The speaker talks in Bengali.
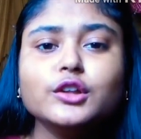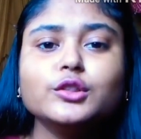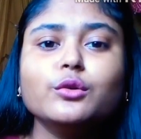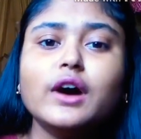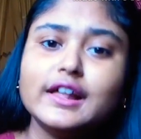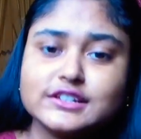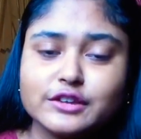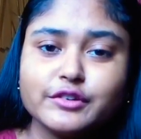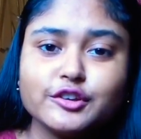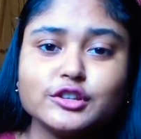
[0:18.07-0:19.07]
তো আজকের
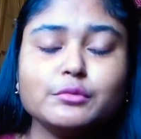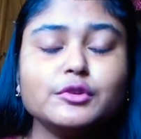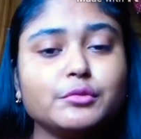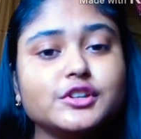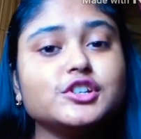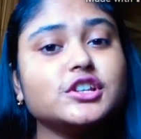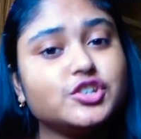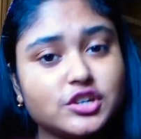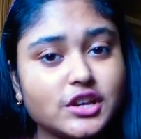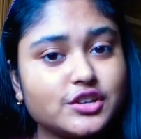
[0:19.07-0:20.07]
ভিডিওতে আমি তোমাদের সাথে
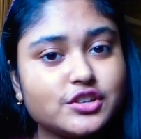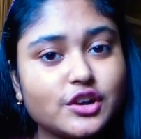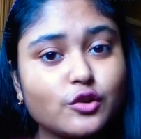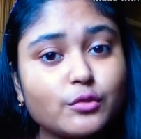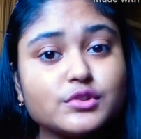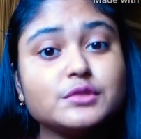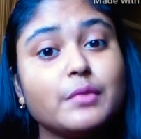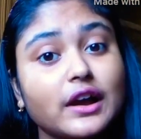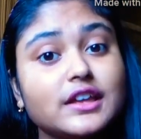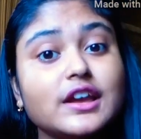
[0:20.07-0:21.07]
সেটাই শেয়ার করব যে
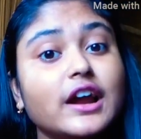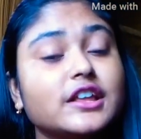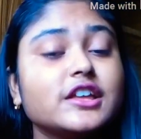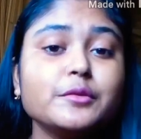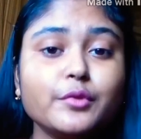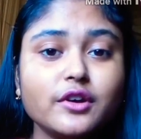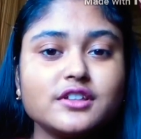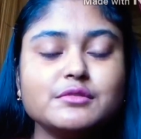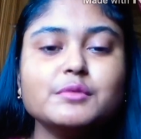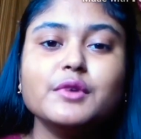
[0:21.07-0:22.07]
বাকি আর কি কি প্রোডাক্ট
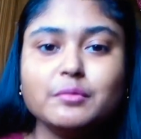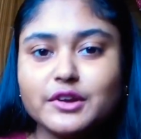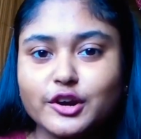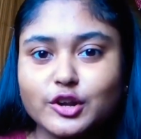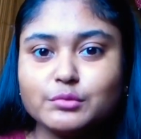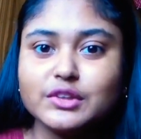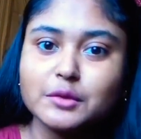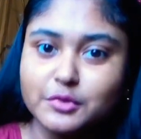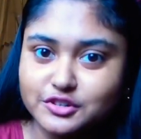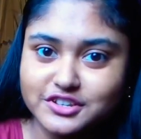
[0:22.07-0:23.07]
আমি পার্পল ডট কম থেকে
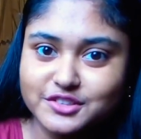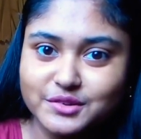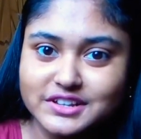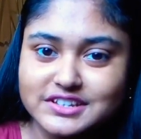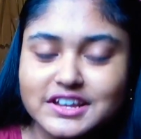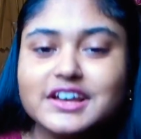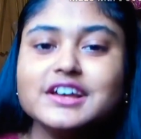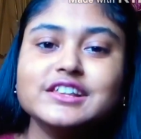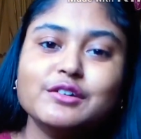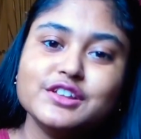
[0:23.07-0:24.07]
পারচেজ করেছি
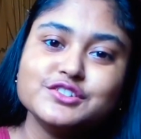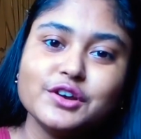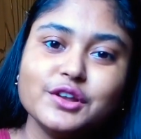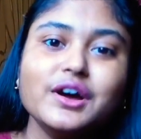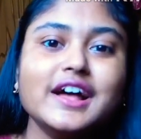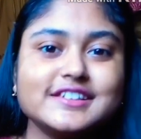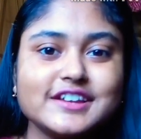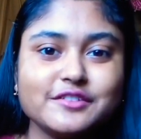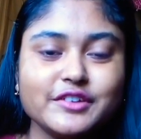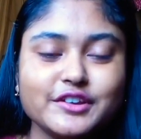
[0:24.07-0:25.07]
তাহলে চলো
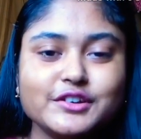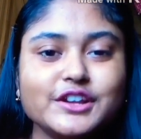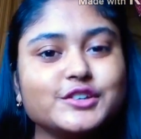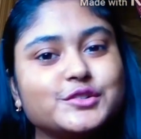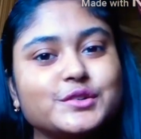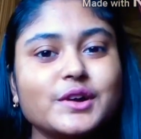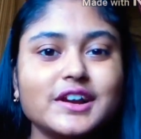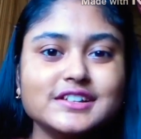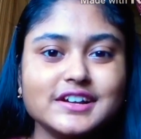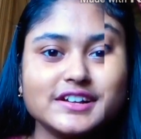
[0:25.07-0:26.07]
আজকের ভিডিওটা শুরু
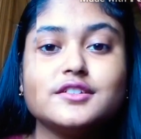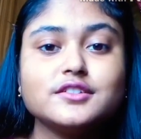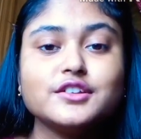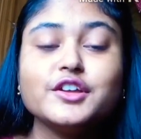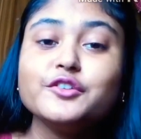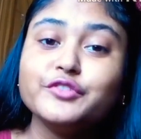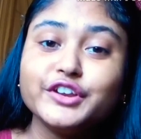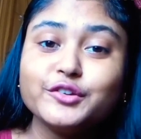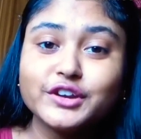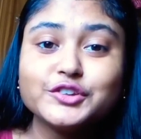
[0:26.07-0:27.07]
করা যাক
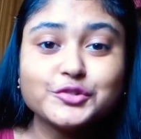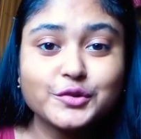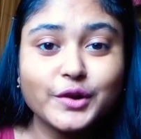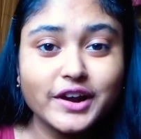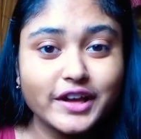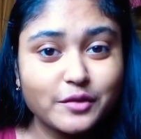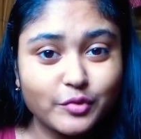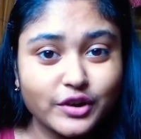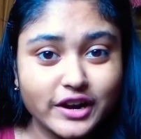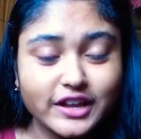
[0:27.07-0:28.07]
ভিডিওটা শুরু করার আগে বলে
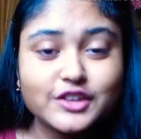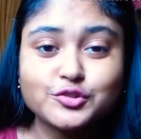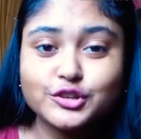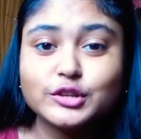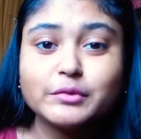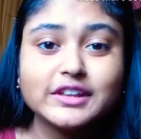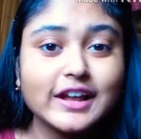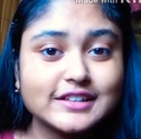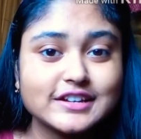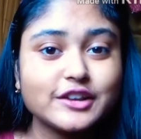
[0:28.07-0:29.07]
রাখি যদি তোমাদের
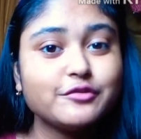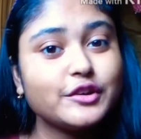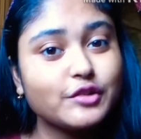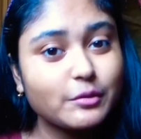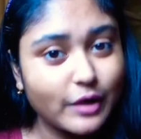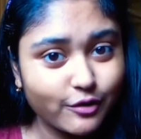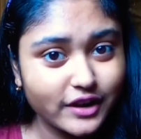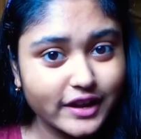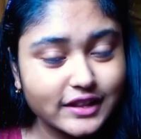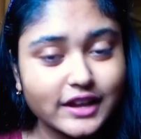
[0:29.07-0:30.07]
আজকের এই ভিডিওটা ভালো লেগে
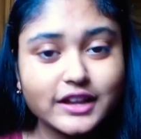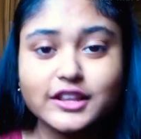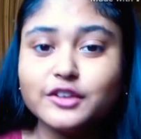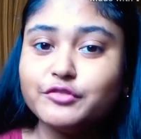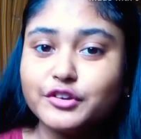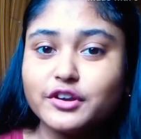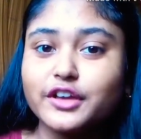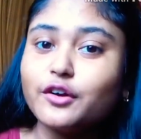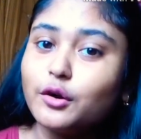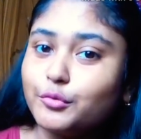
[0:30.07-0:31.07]
থাকে দেন ভিডিওটাকে
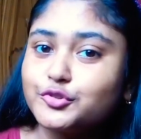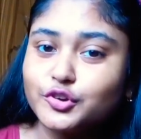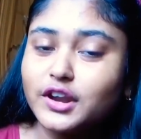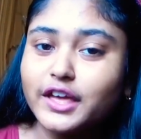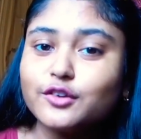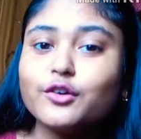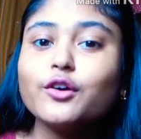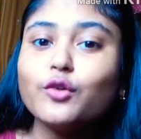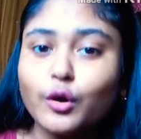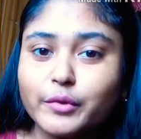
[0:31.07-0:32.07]
অবশ্যই লাইক করো
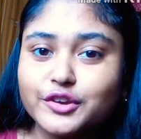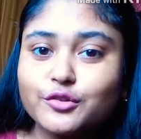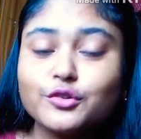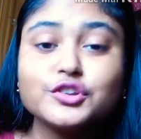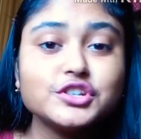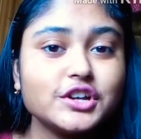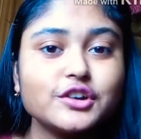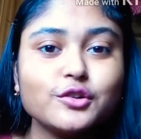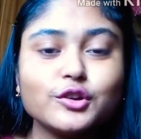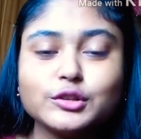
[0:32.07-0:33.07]
কমেন্ট করো শেয়ার করো
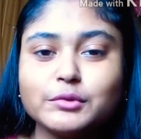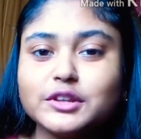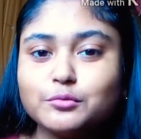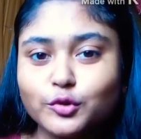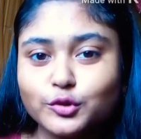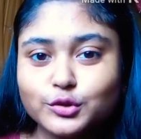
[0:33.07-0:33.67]
তোমাদের বন্ধু